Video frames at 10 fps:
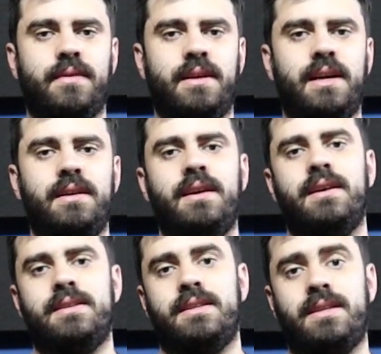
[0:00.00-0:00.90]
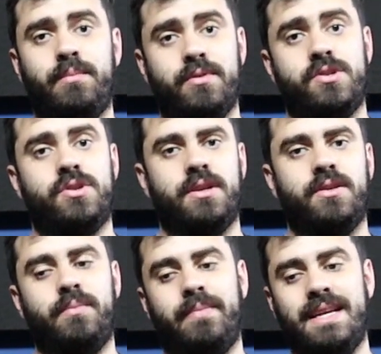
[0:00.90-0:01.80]
Né? Você está
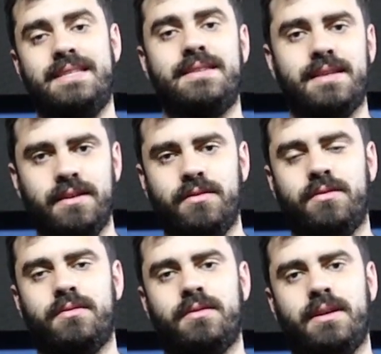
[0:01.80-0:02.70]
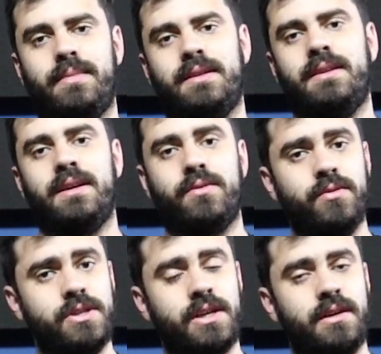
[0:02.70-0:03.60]
posicionando pensando na bateria
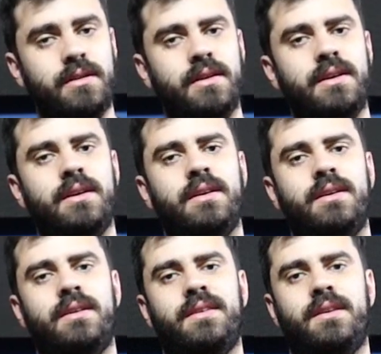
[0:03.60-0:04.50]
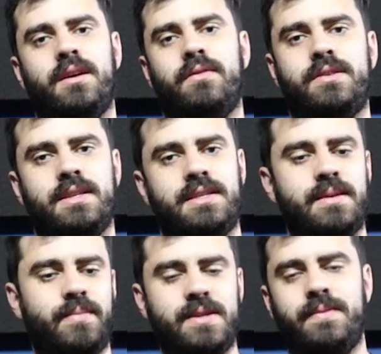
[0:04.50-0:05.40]
acústica ou você
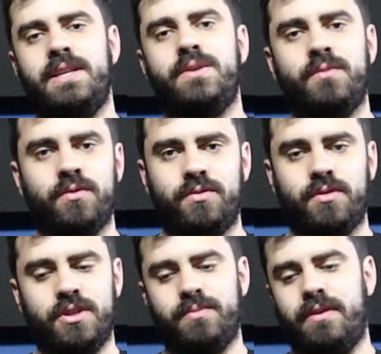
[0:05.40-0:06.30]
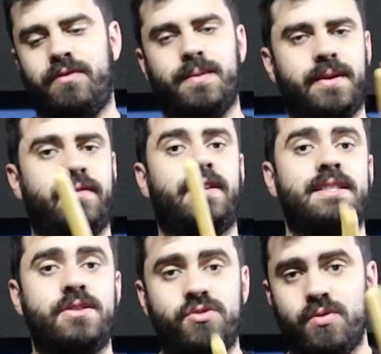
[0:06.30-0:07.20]
simplesmente montou de uma forma que
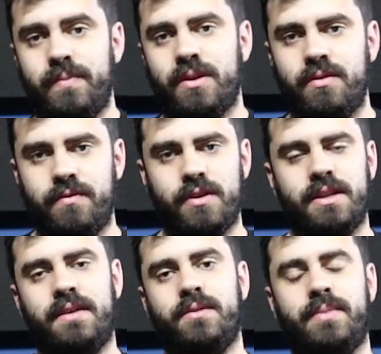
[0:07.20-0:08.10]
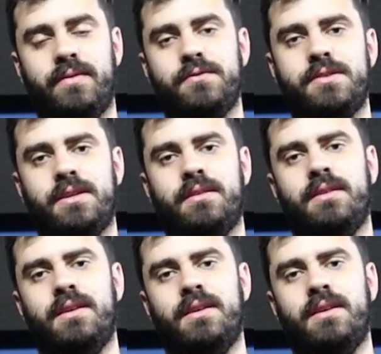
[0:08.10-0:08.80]
ficasse super confortável para você?